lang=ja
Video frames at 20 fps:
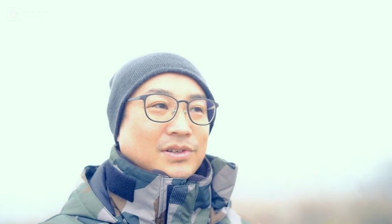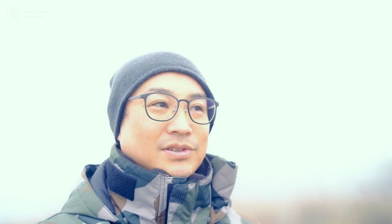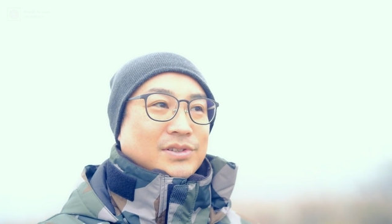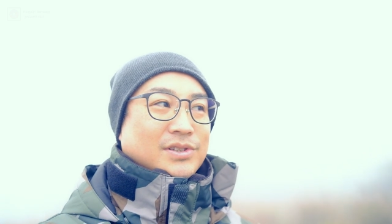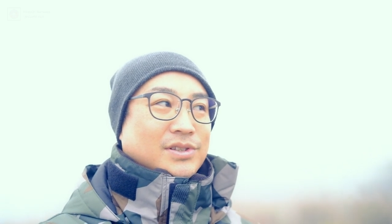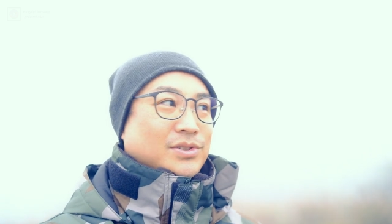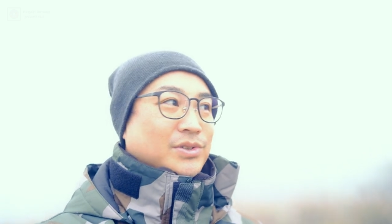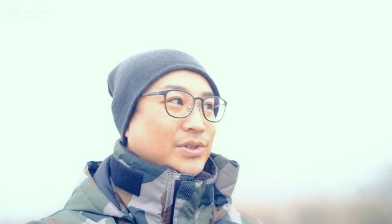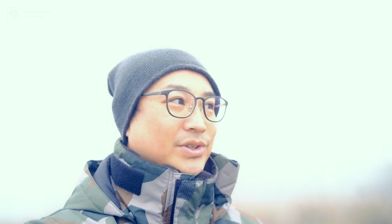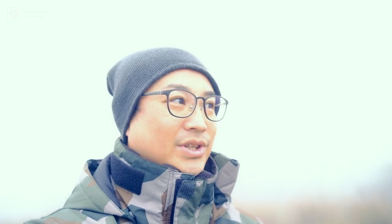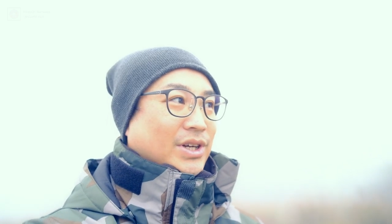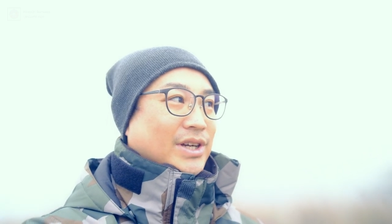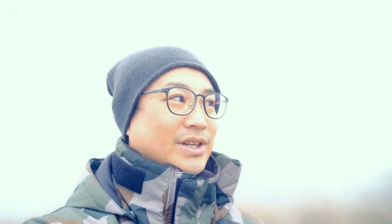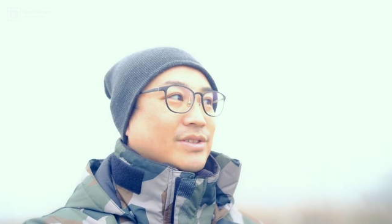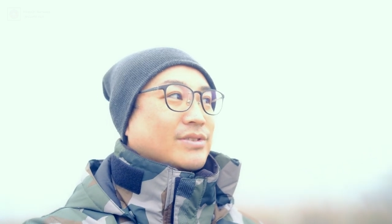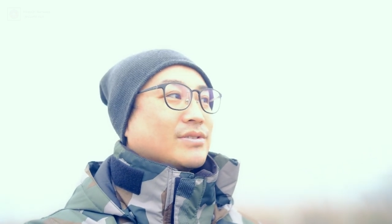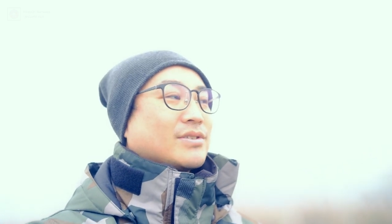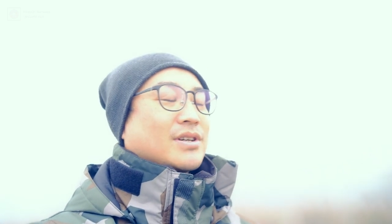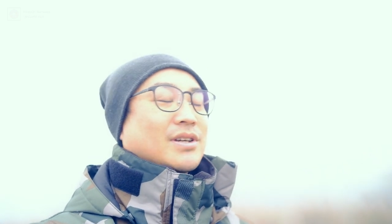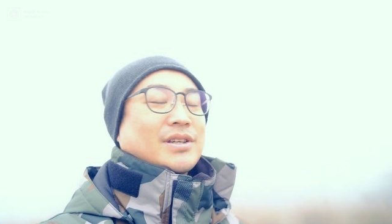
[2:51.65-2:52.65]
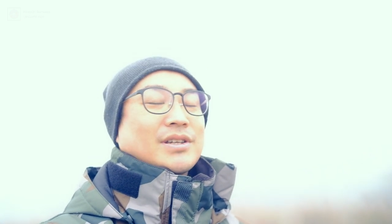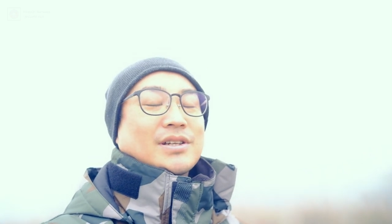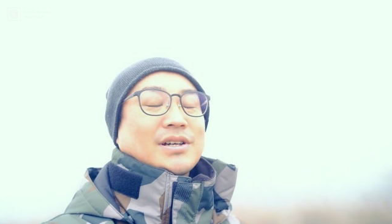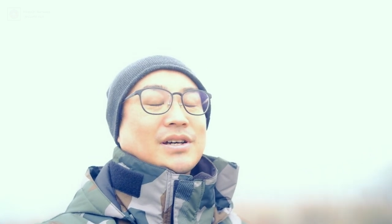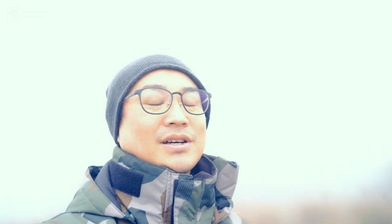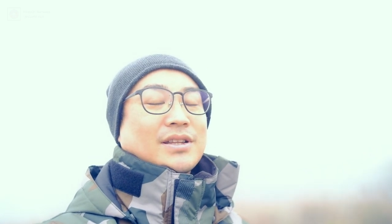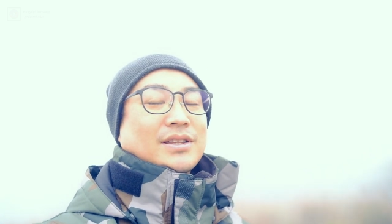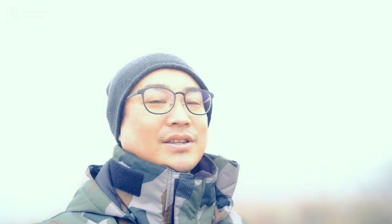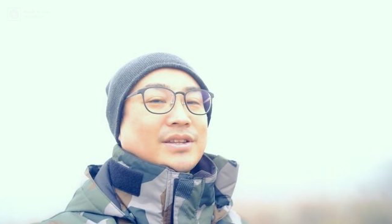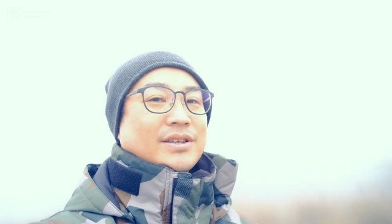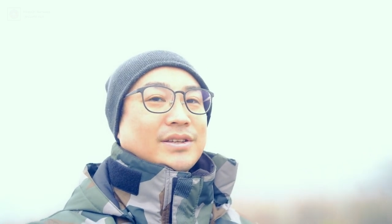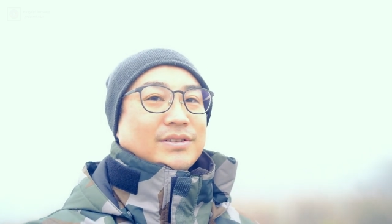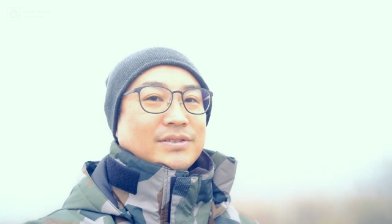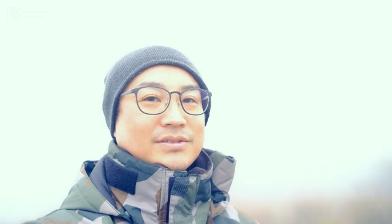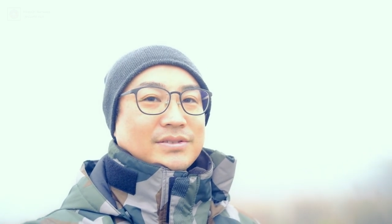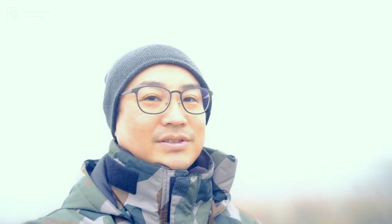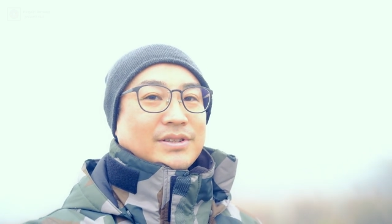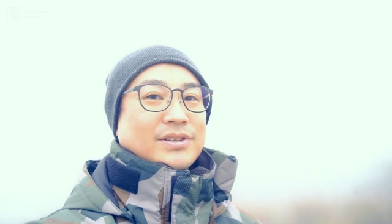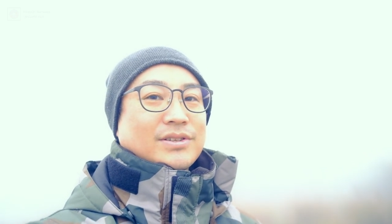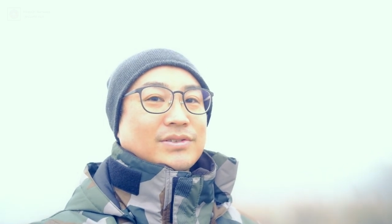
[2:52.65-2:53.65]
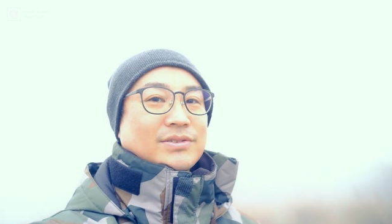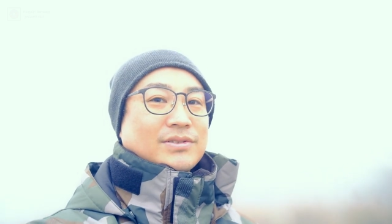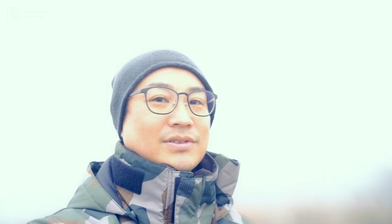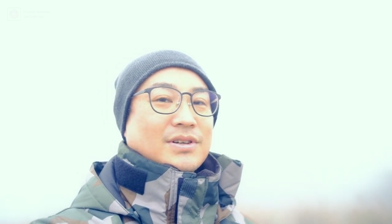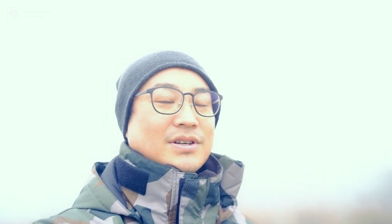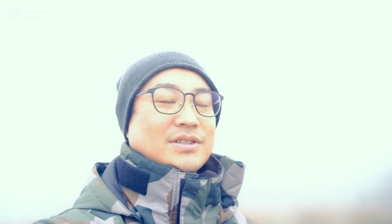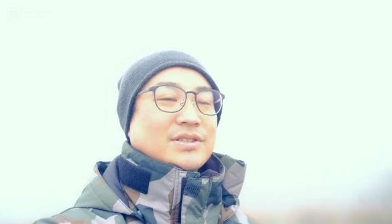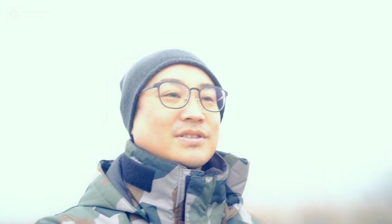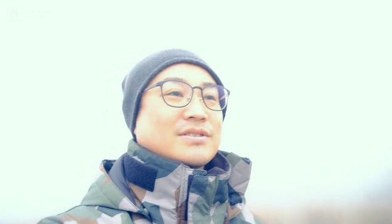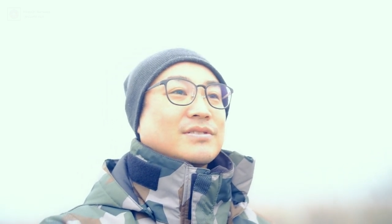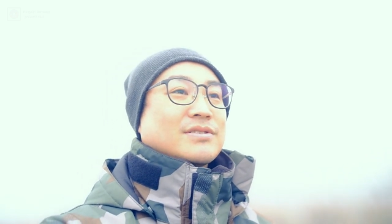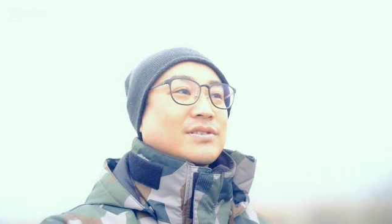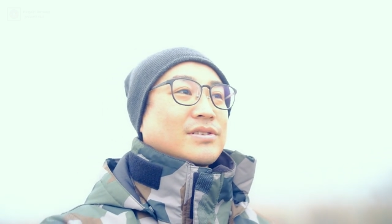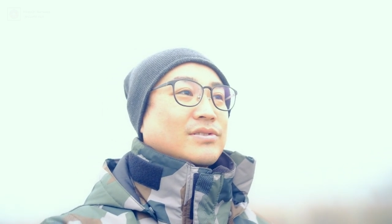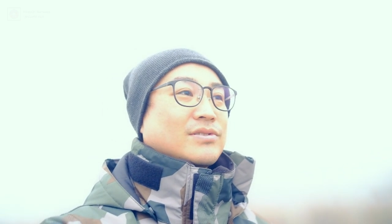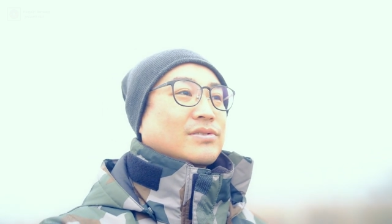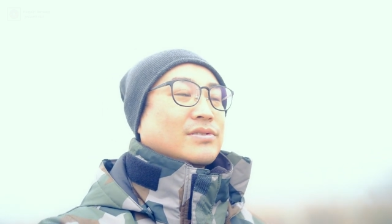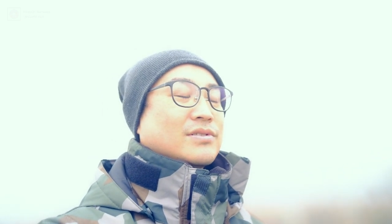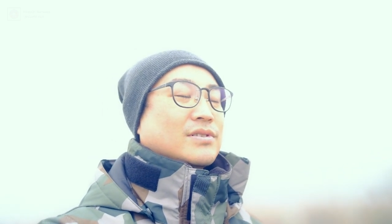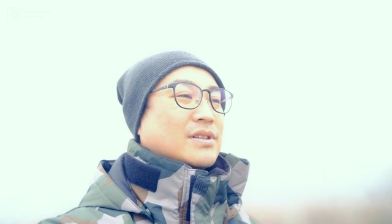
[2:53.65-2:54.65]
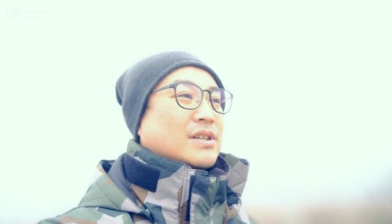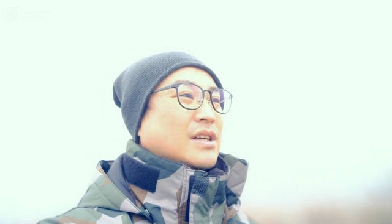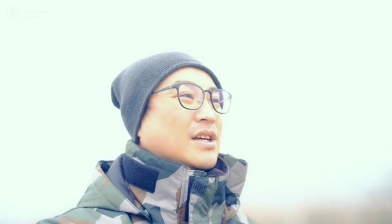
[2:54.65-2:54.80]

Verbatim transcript: すごい大雲海が出るっていう感じなんですけど、